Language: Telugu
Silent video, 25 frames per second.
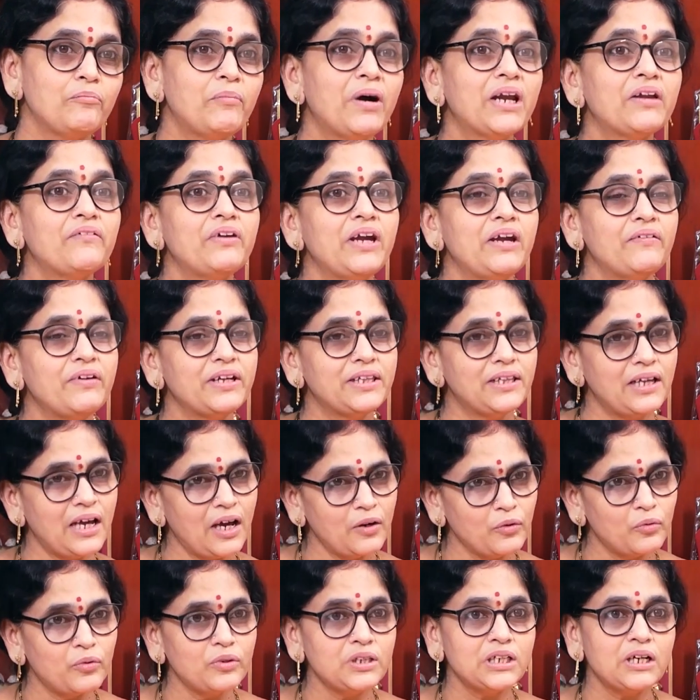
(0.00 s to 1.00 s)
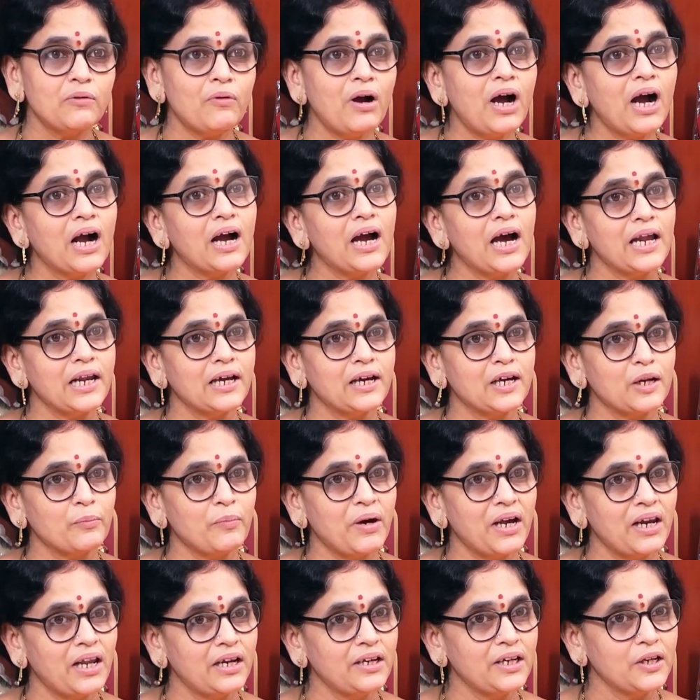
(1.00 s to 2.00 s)
మనం ఏవైతే అనుకుంటామో ఆ
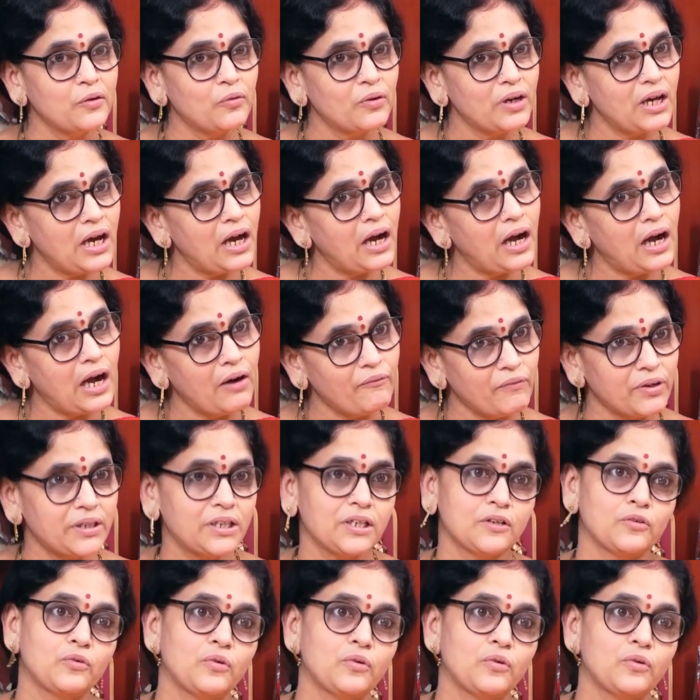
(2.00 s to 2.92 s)
కార్యక్రమాలన్నీ కూడా అవ్వటం